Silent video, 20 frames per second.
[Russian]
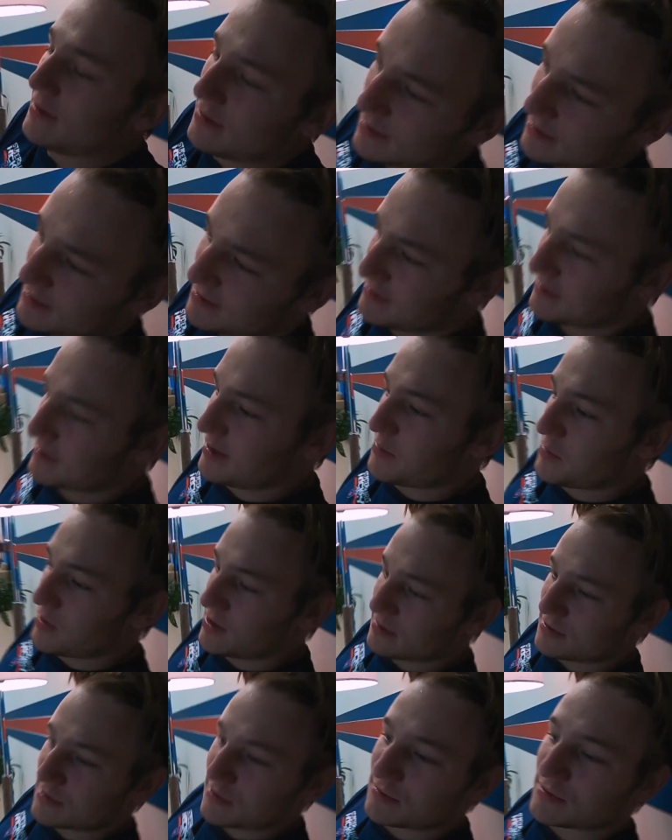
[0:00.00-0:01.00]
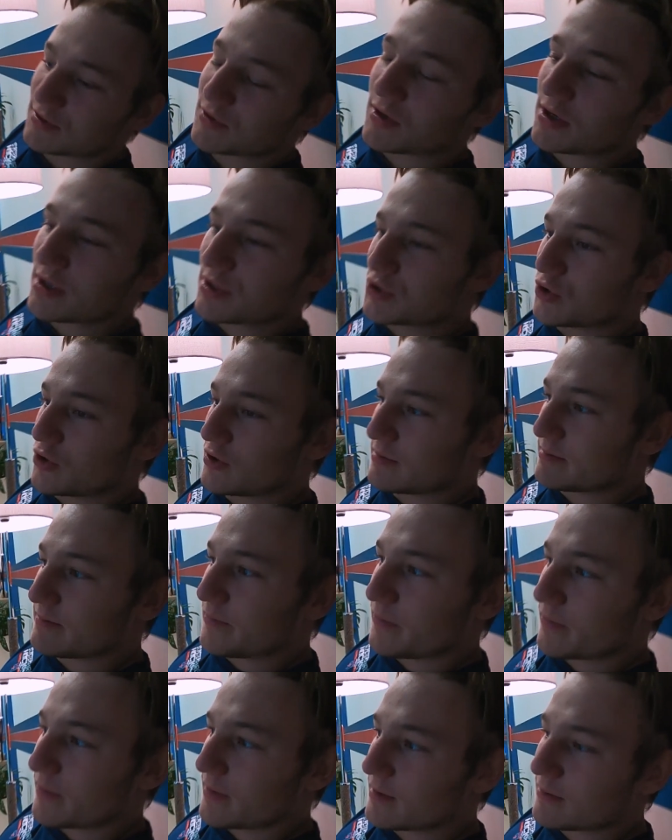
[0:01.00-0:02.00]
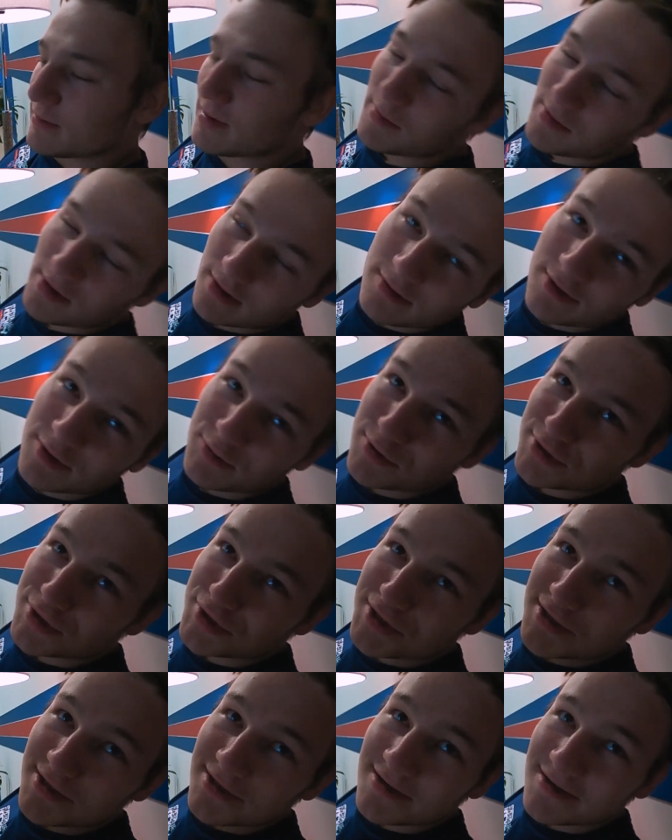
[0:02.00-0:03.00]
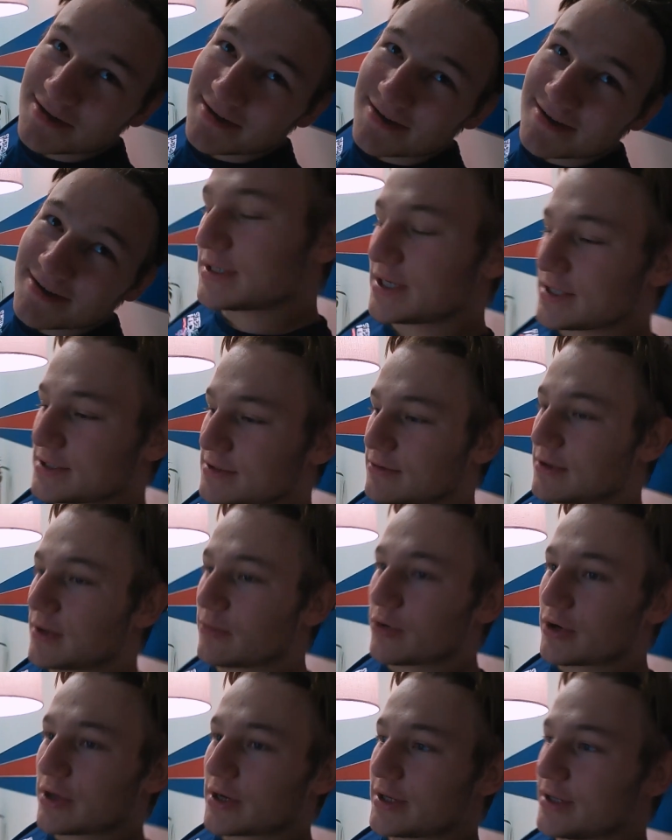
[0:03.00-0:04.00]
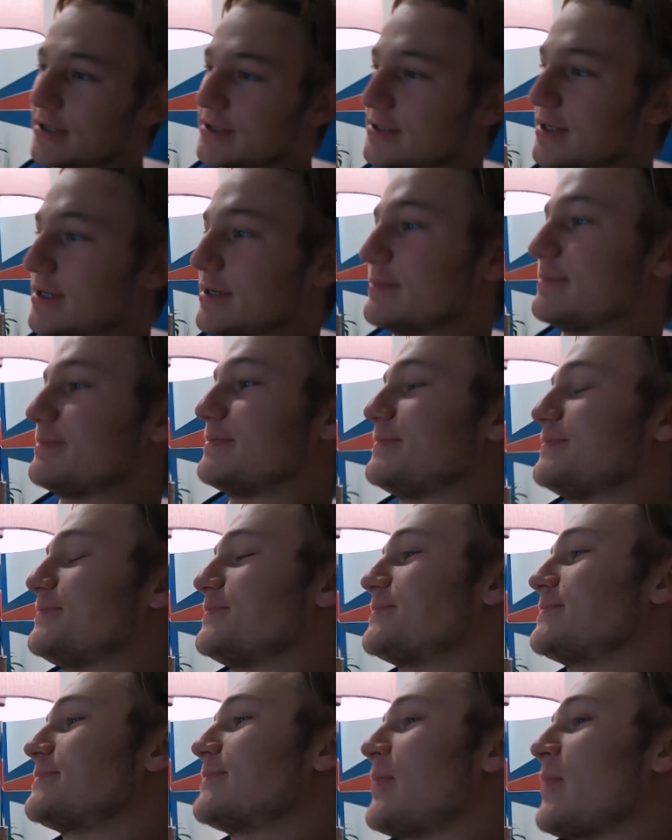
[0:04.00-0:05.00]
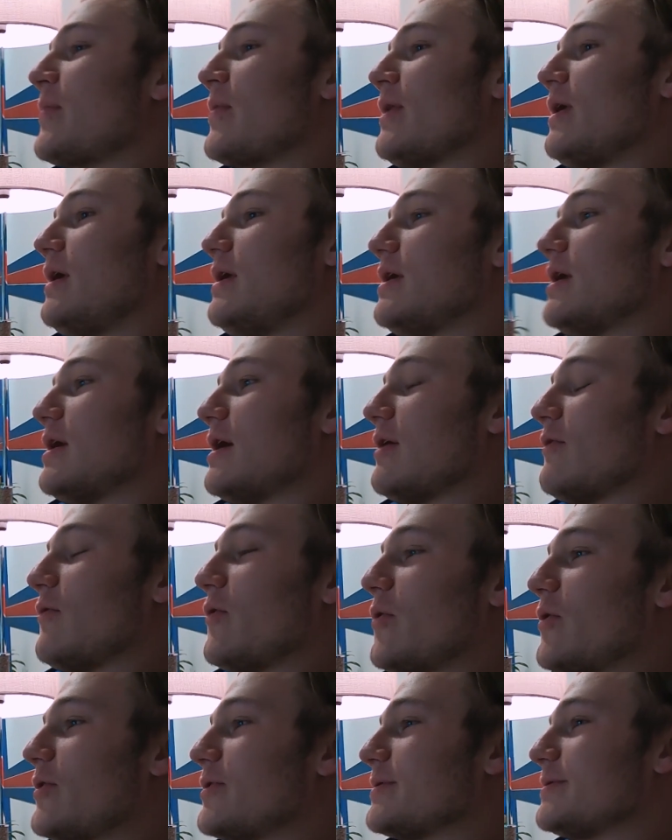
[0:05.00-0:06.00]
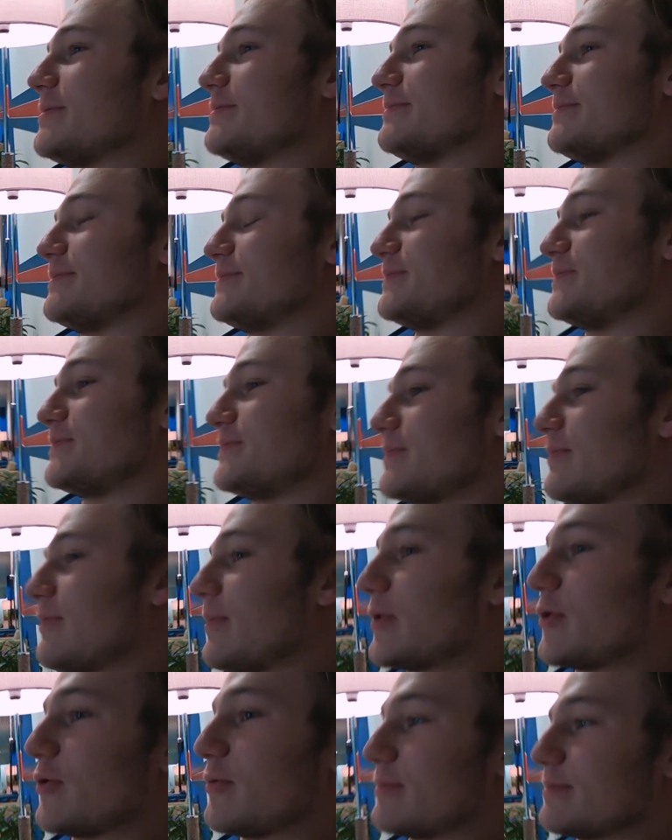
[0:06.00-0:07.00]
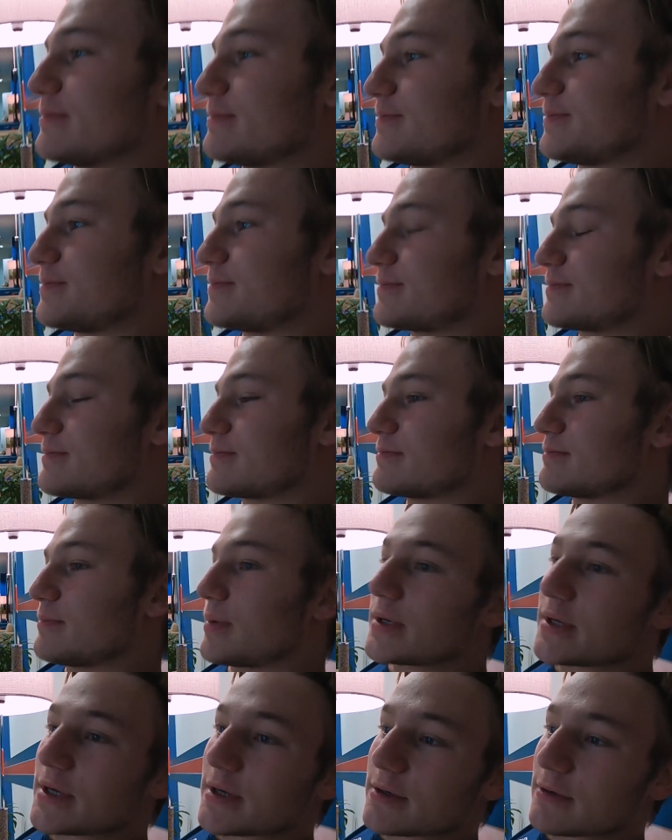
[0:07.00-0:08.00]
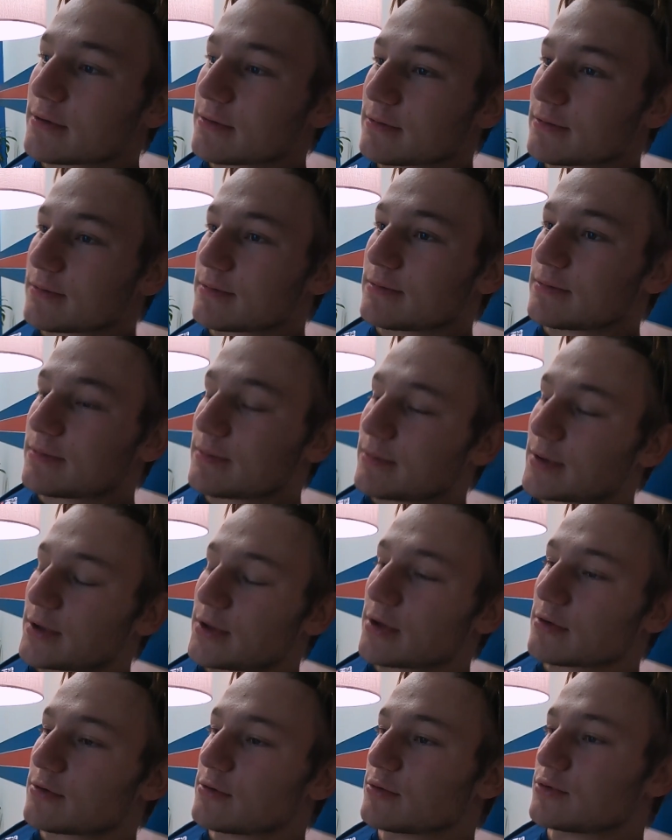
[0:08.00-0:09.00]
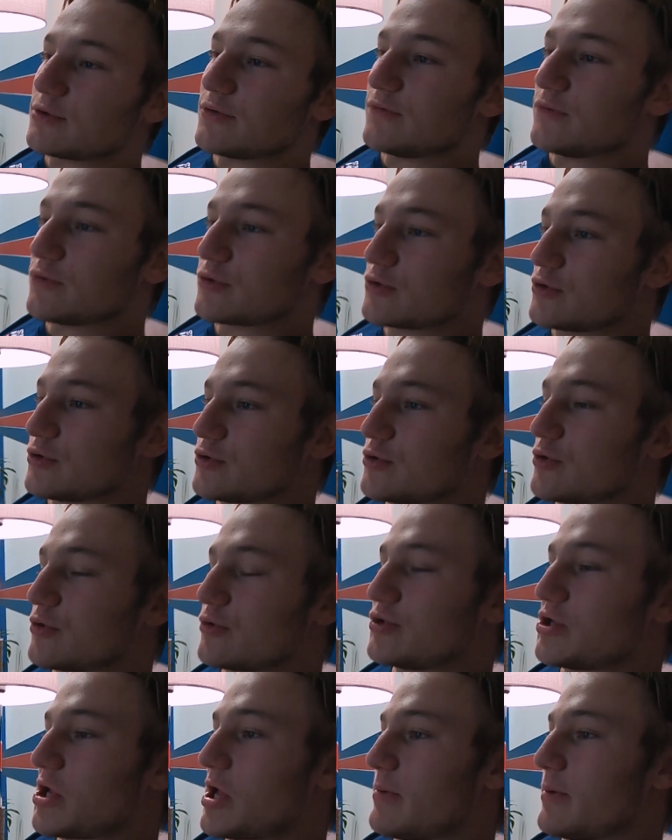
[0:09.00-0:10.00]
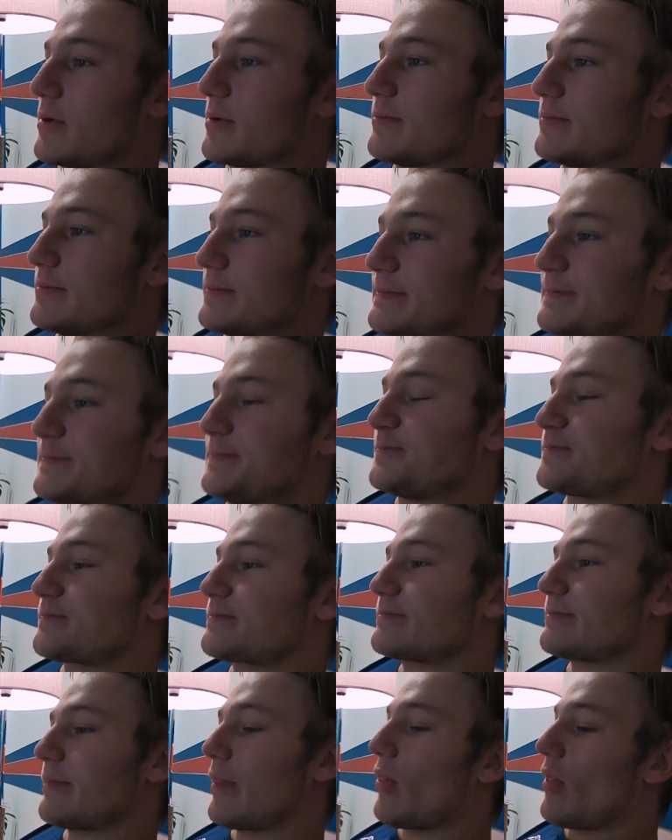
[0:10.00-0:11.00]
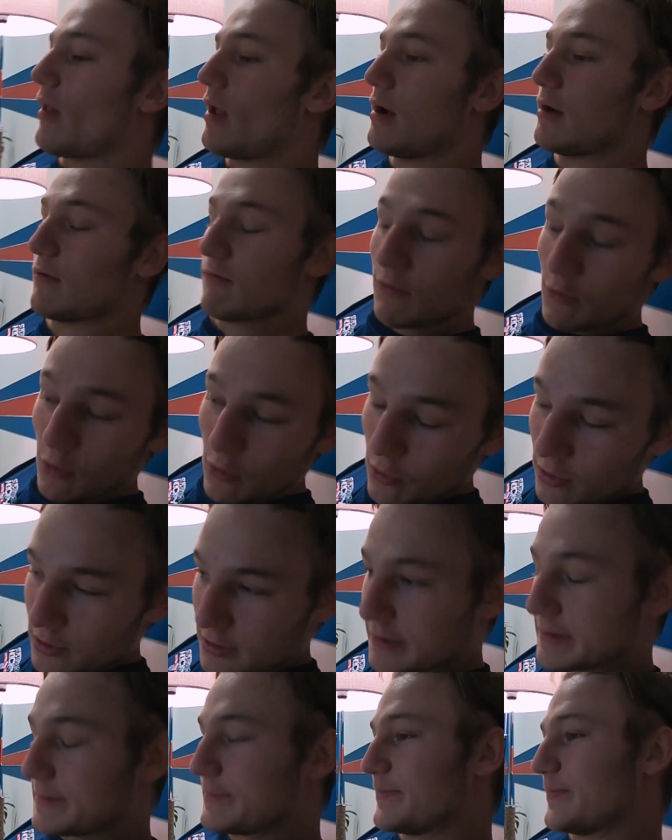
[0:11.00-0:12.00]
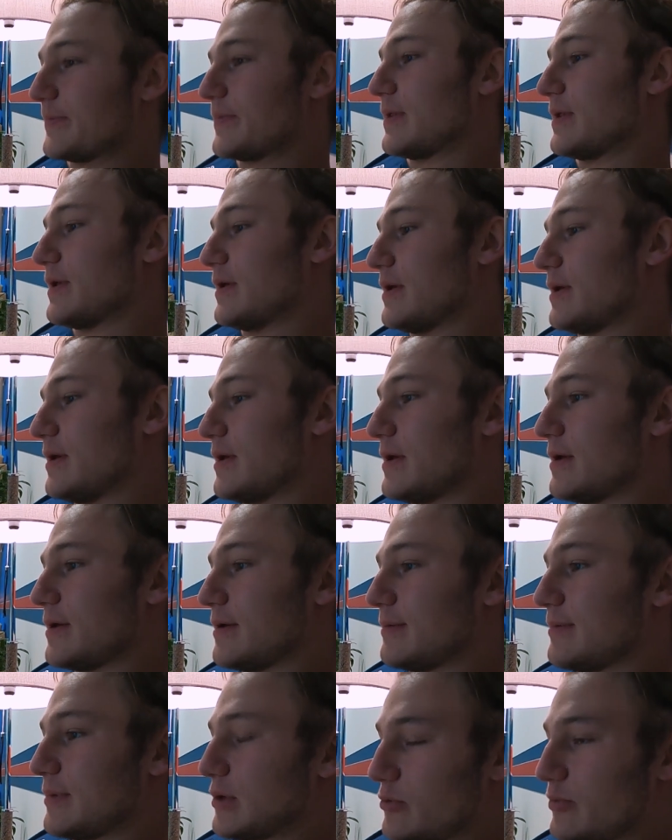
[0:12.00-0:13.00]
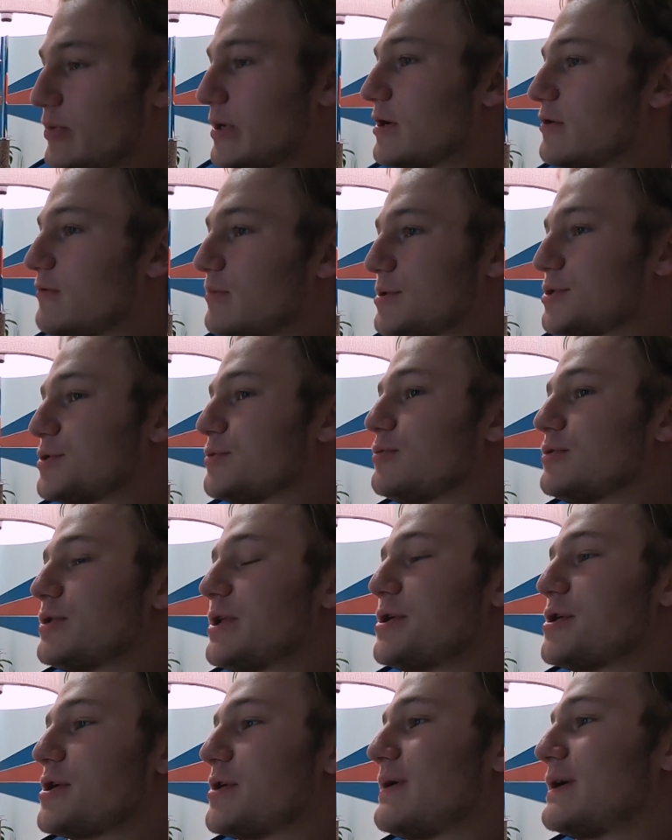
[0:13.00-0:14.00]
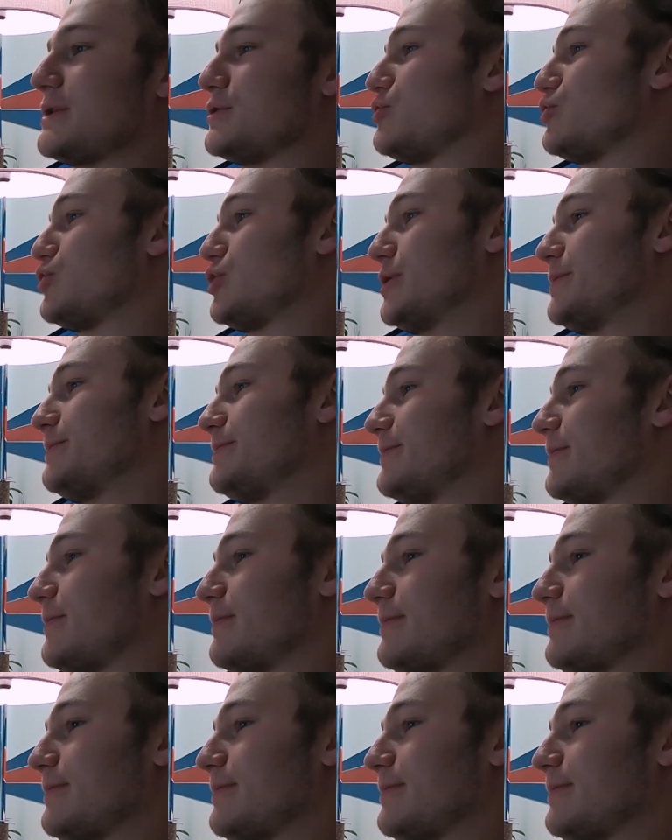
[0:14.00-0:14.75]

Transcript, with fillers: Отпуск, нормально? Все, все хорошо. Поменял имидж, съездил домой к родителям. Вот. Потом поехал, отдохнул чуть в Турцию с друзьями. Вот. Потом поехал в Москву тренироваться уже.